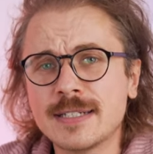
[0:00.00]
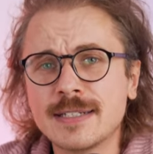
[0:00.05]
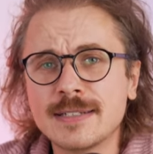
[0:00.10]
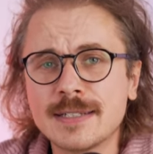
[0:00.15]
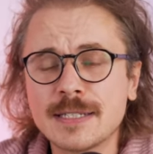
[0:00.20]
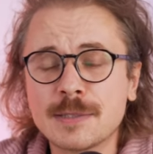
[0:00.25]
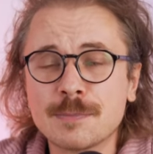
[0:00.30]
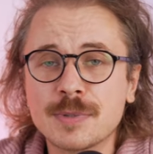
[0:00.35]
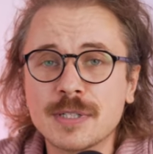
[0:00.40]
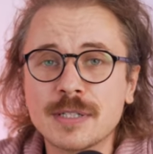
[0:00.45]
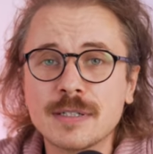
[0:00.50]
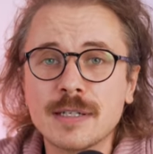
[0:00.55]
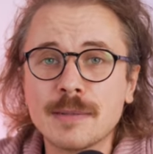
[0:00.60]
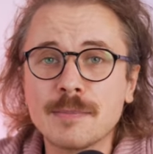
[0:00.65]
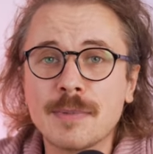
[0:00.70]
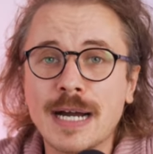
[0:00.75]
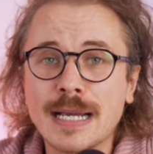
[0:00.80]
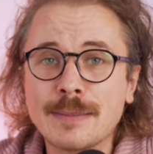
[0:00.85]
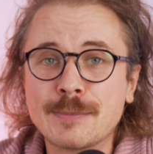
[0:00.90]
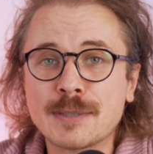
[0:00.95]
denn ich bin
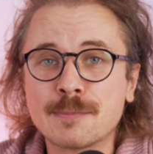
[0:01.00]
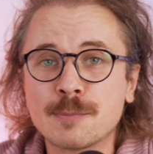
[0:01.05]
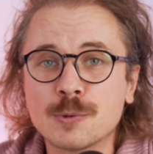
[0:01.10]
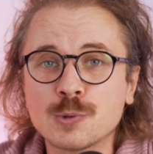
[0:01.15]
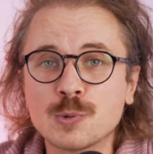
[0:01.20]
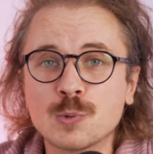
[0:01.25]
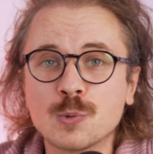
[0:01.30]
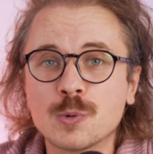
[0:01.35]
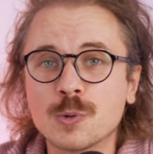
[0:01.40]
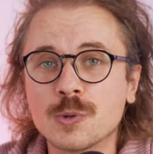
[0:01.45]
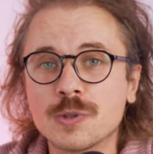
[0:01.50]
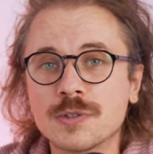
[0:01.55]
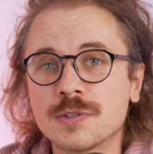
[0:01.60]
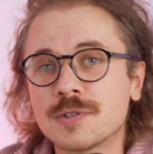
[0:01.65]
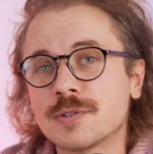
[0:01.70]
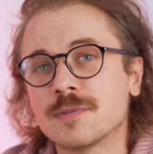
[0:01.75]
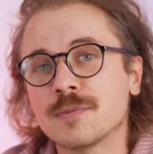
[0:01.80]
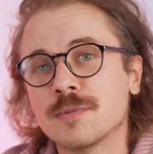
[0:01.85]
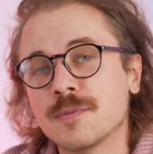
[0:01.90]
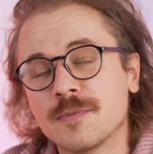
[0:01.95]
im Heimatbesuch
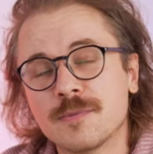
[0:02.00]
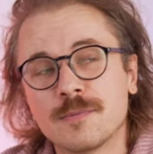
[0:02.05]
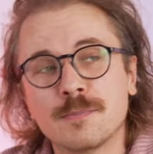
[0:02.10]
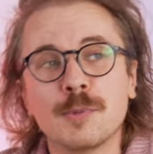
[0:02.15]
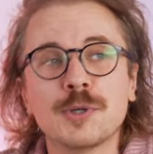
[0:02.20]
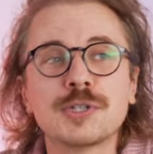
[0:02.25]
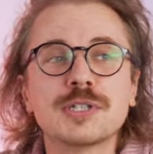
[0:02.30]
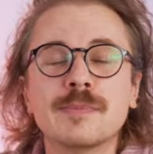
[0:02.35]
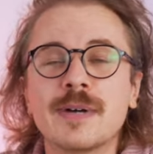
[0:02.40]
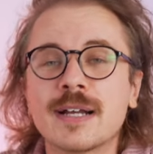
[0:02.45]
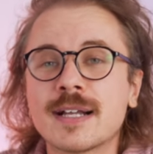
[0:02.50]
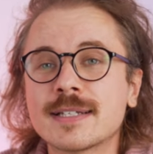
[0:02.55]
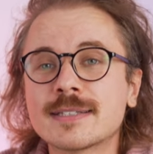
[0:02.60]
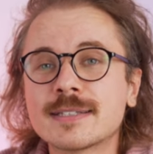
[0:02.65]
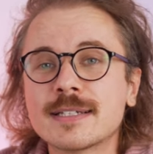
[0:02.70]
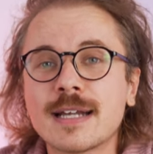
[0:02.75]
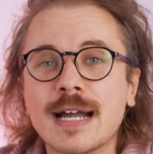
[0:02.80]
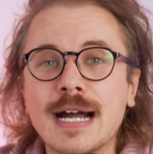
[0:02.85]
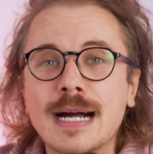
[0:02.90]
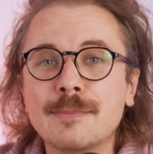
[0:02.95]
und möchte meinen
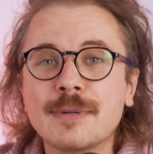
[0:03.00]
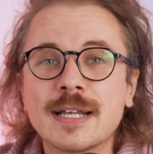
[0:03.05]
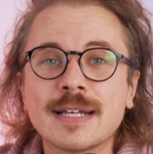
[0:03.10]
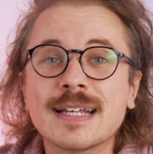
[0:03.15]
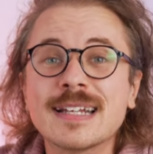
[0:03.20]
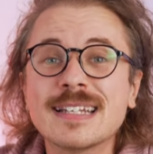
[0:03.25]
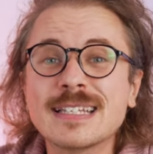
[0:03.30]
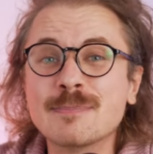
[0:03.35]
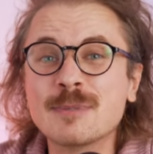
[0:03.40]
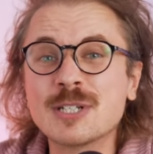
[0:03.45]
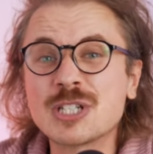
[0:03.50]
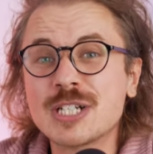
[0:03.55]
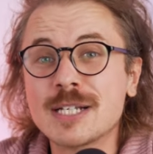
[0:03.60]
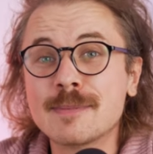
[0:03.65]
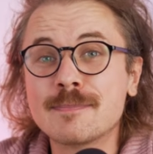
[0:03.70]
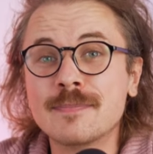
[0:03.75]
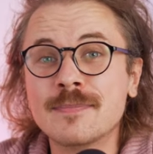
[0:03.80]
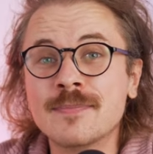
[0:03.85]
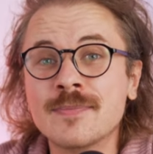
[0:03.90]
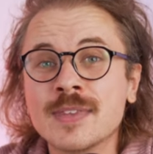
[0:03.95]
ganzen Kram leider nicht
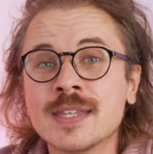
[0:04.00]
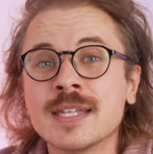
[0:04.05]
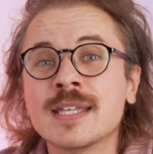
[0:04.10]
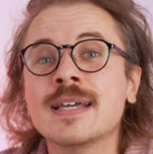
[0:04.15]
mitschleppen.